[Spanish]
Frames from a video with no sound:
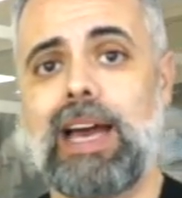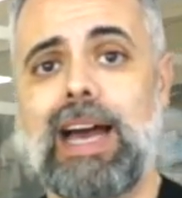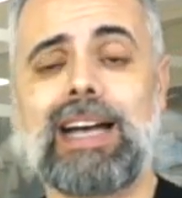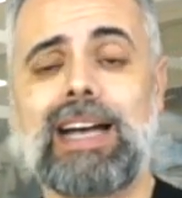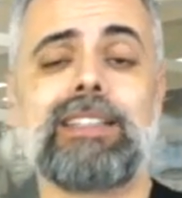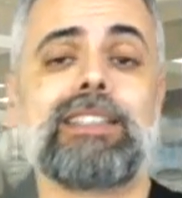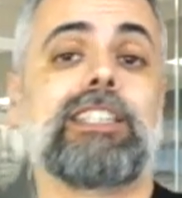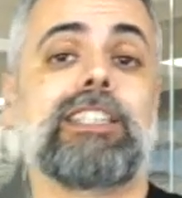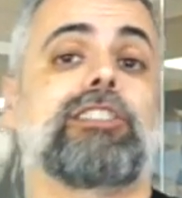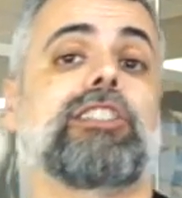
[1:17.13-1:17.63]

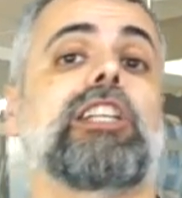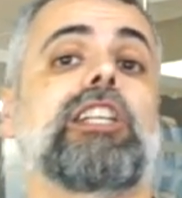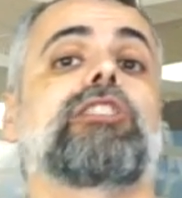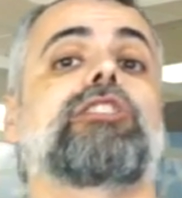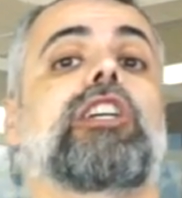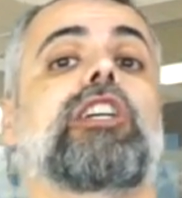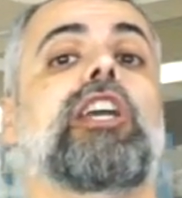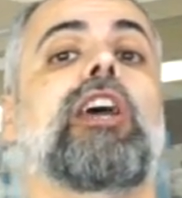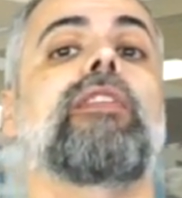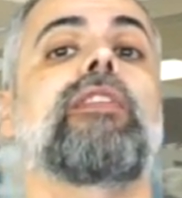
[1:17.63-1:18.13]
Antes se le
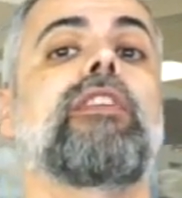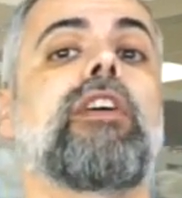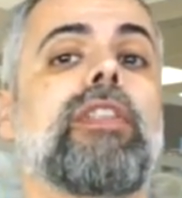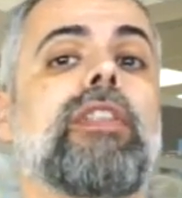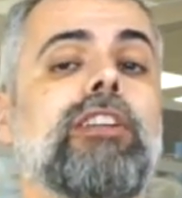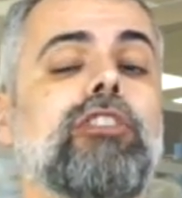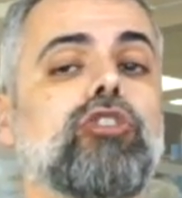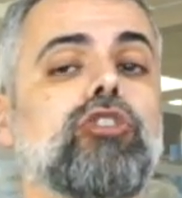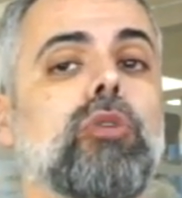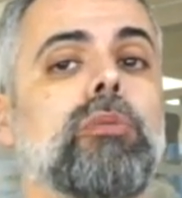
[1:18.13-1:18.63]
exigían
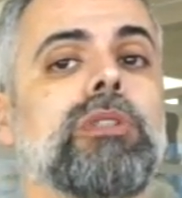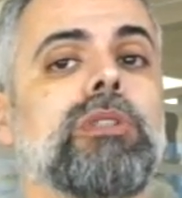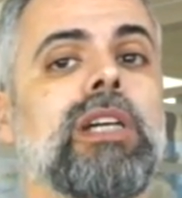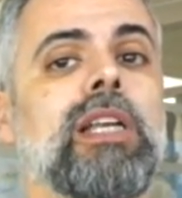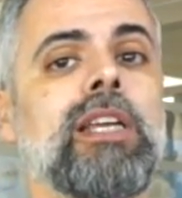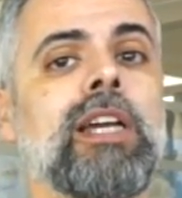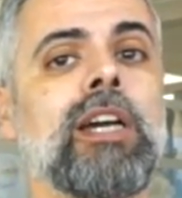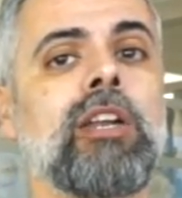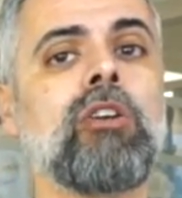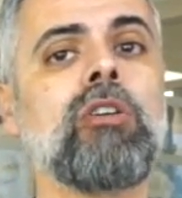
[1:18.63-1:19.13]
10 años como
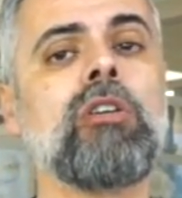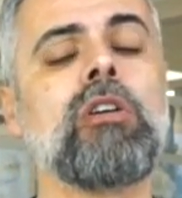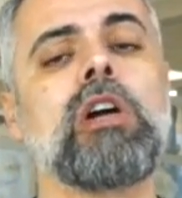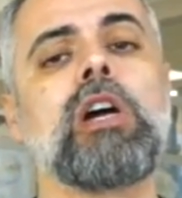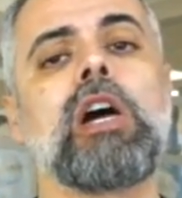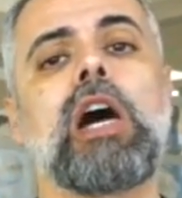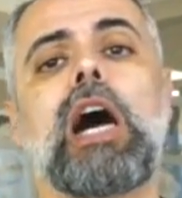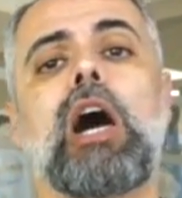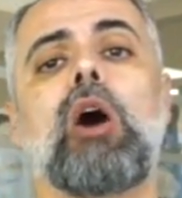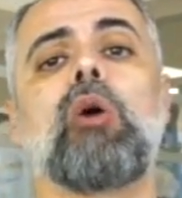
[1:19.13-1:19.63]
italiano,
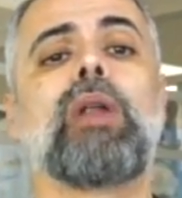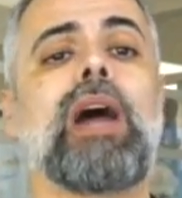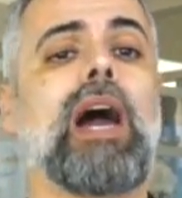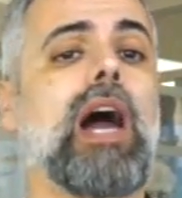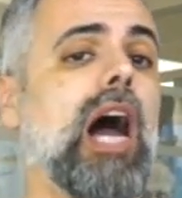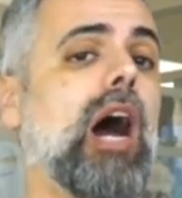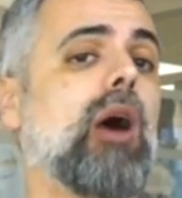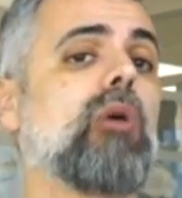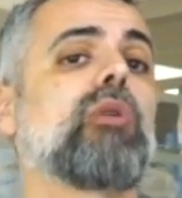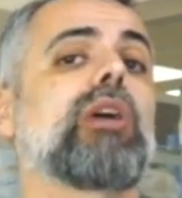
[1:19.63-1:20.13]

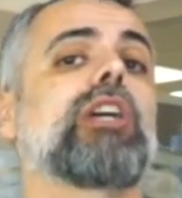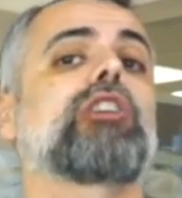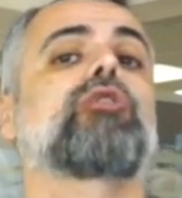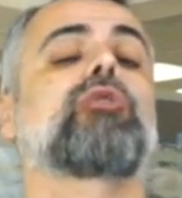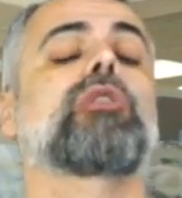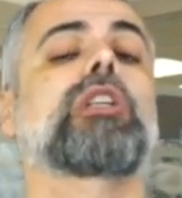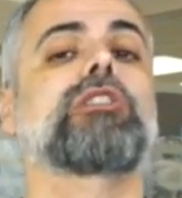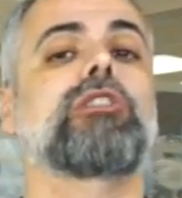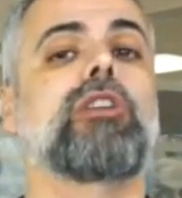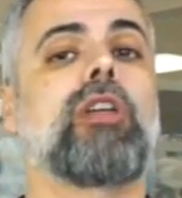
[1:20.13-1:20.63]
ahora, aunque
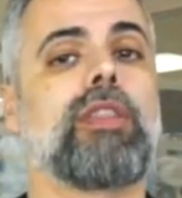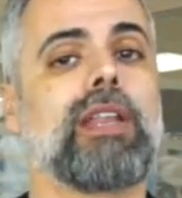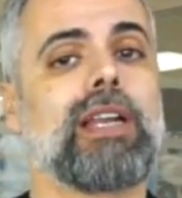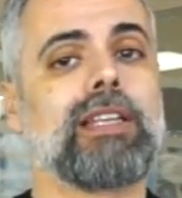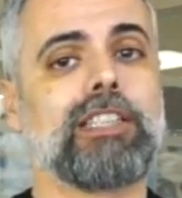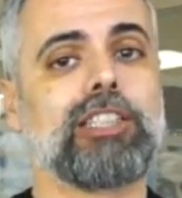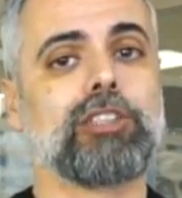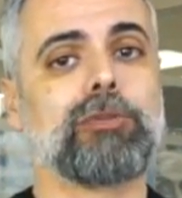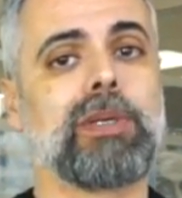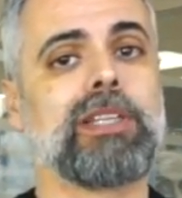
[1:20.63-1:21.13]
su residencia
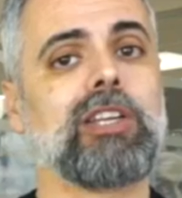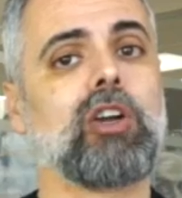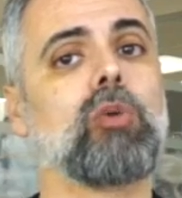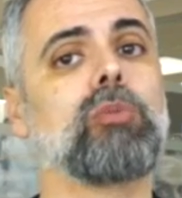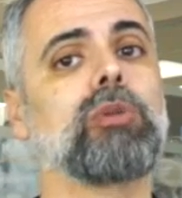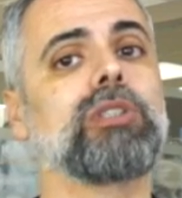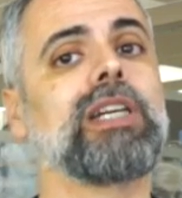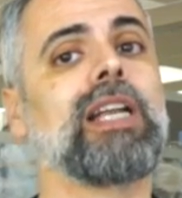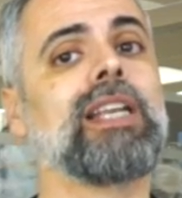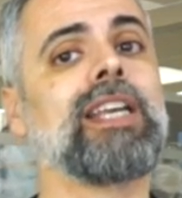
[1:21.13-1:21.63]
la tiene España
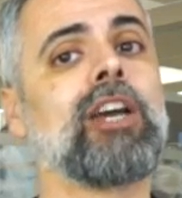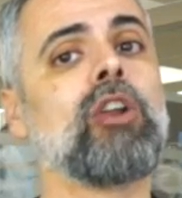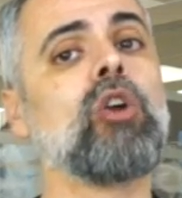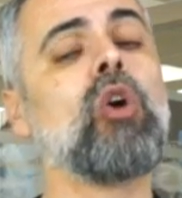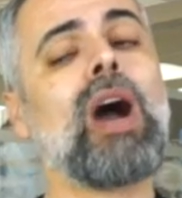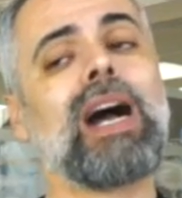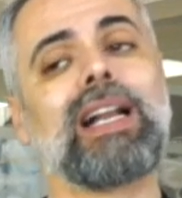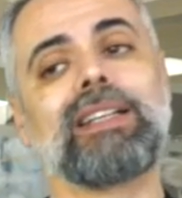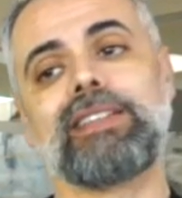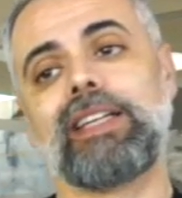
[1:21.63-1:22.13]
como
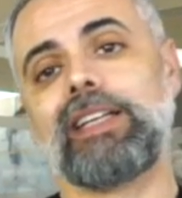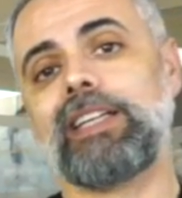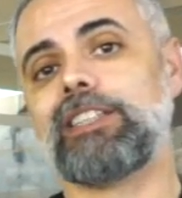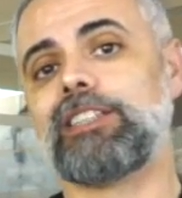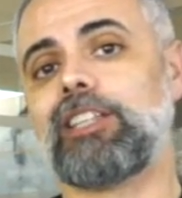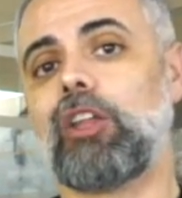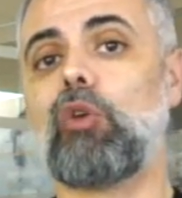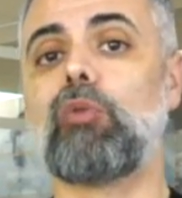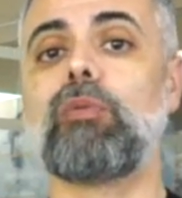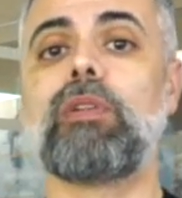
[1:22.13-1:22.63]
italiano, al tener
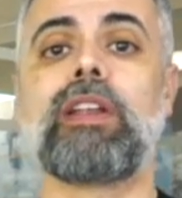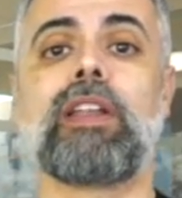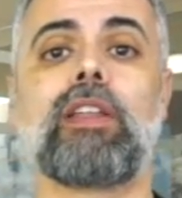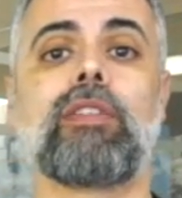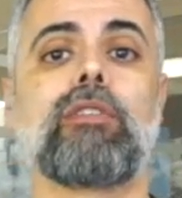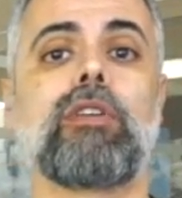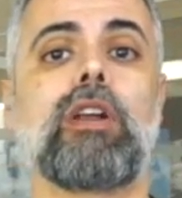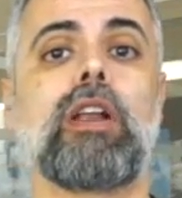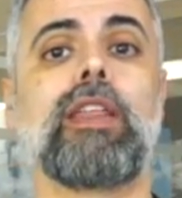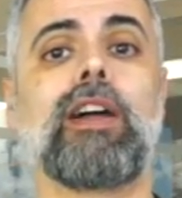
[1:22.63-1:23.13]
esa doble
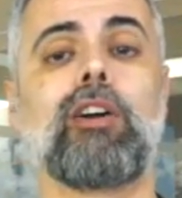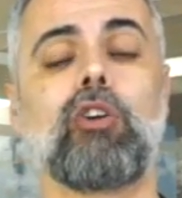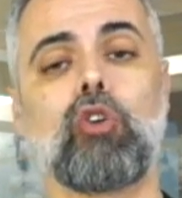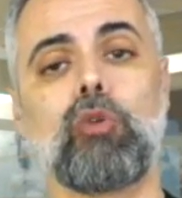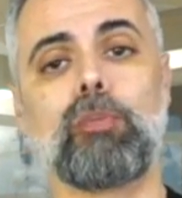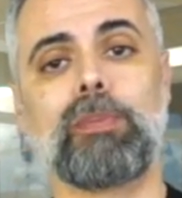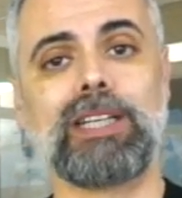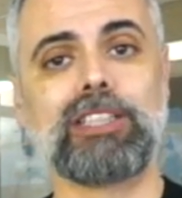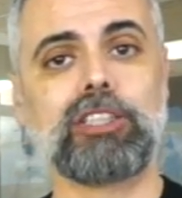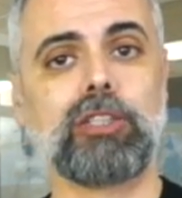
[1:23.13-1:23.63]
nacionalidad
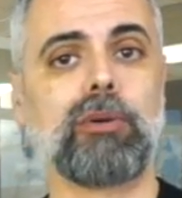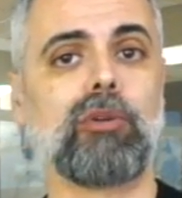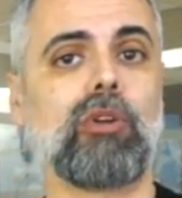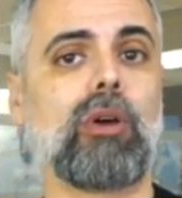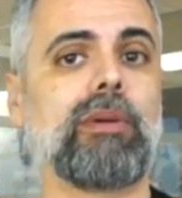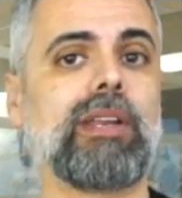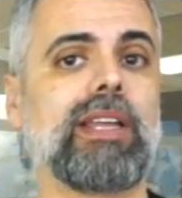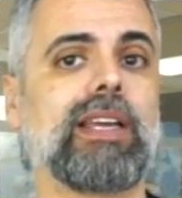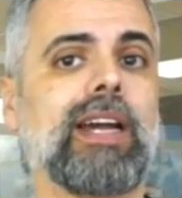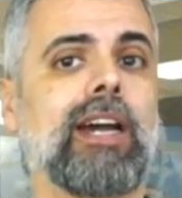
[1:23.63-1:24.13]
con un país
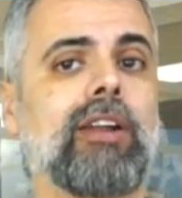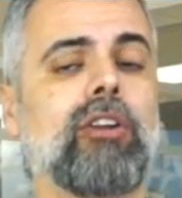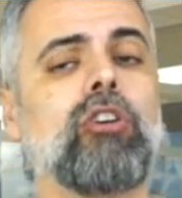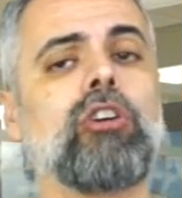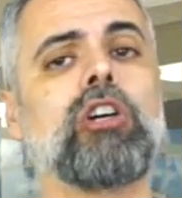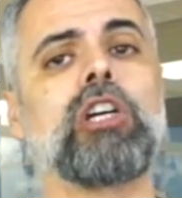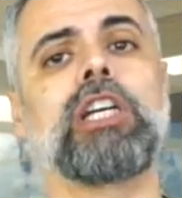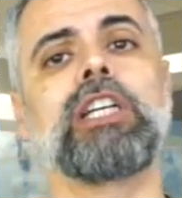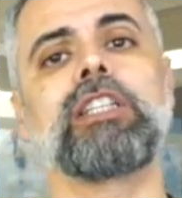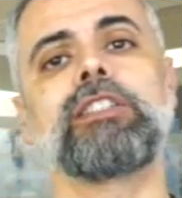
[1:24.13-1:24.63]
iberoamericano,